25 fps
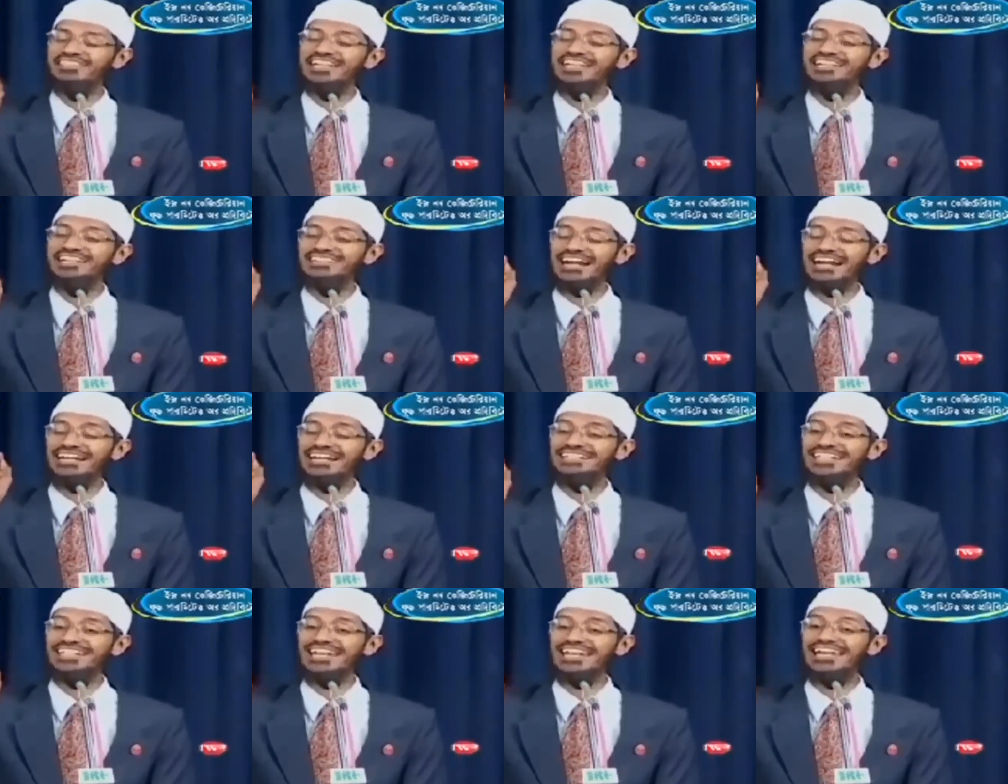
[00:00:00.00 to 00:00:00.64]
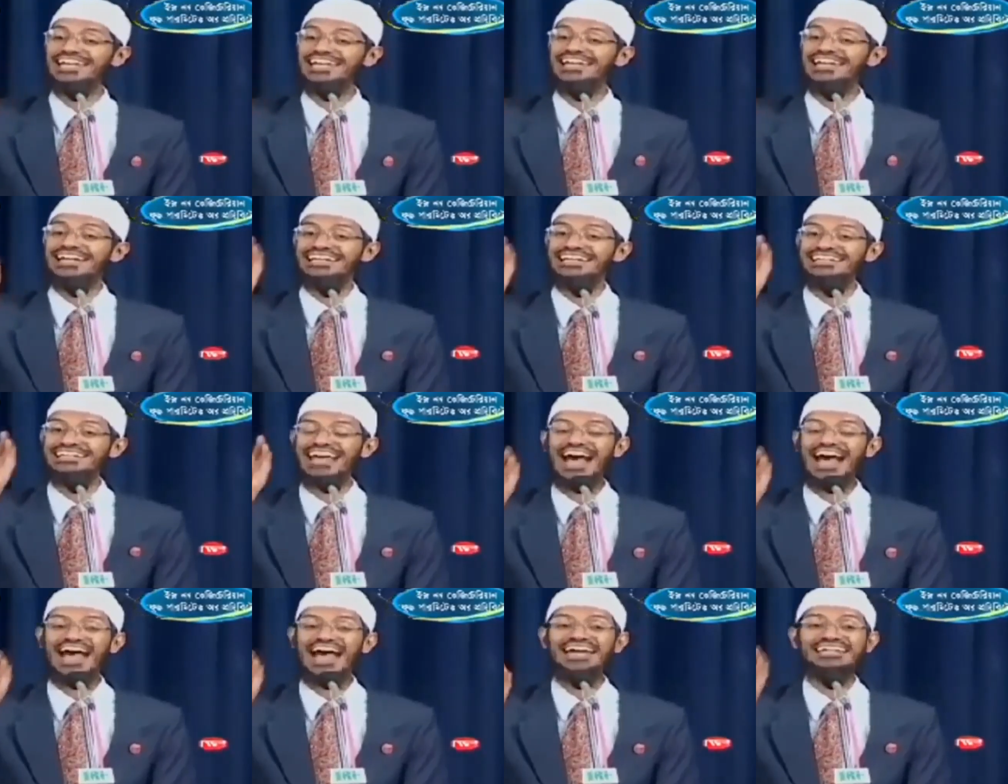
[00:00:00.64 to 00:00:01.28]
সেই খাবারের মধ্যে
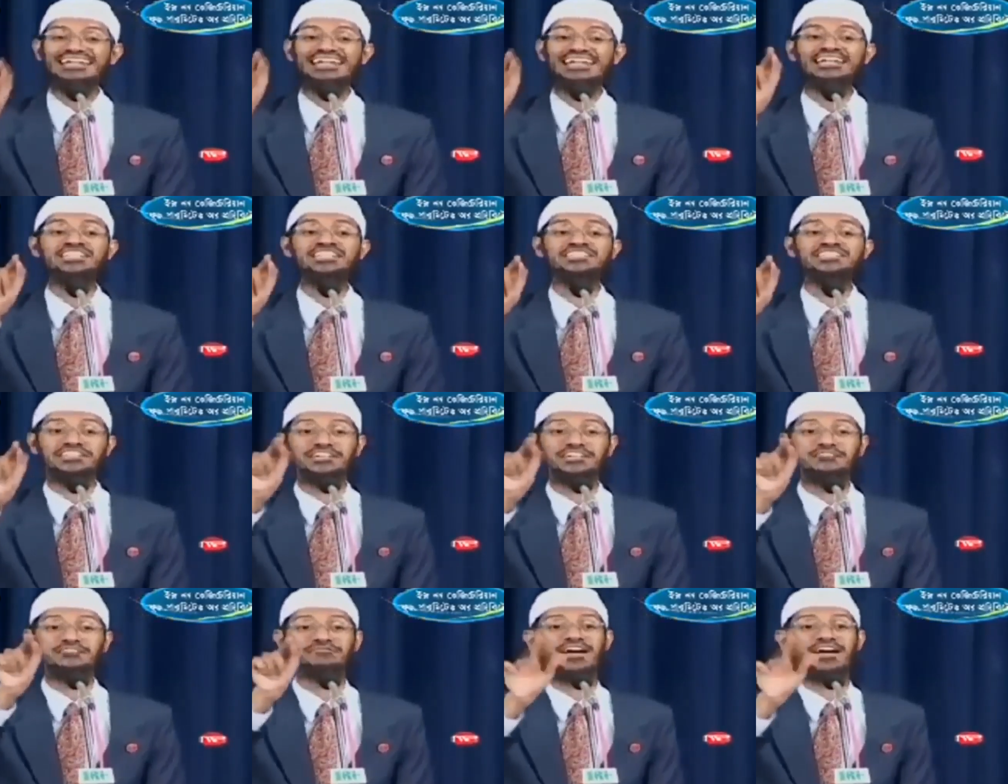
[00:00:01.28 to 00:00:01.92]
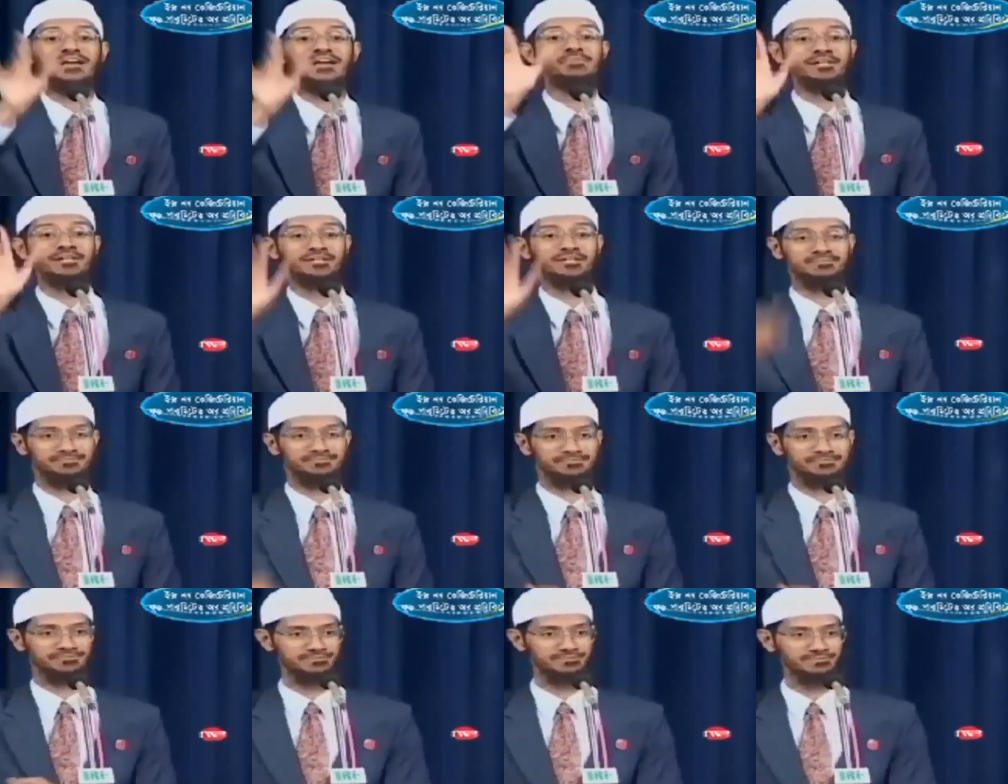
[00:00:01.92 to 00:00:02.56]
যথেষ্ট পরিমাণে ফাইবার না
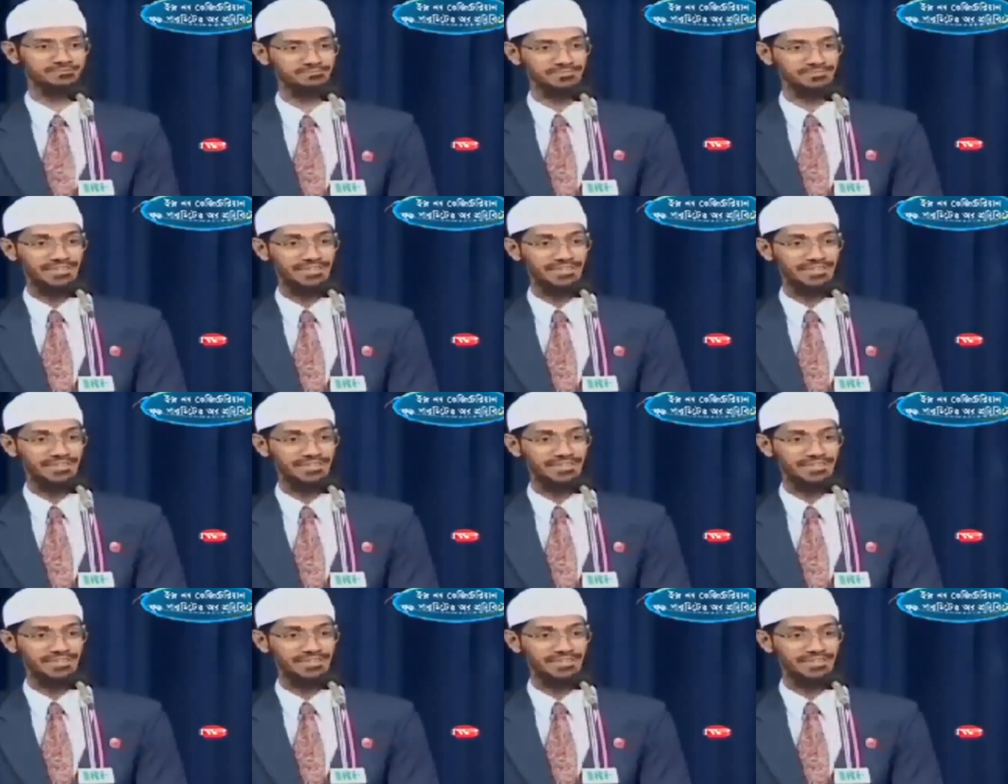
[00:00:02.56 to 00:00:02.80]
থাকে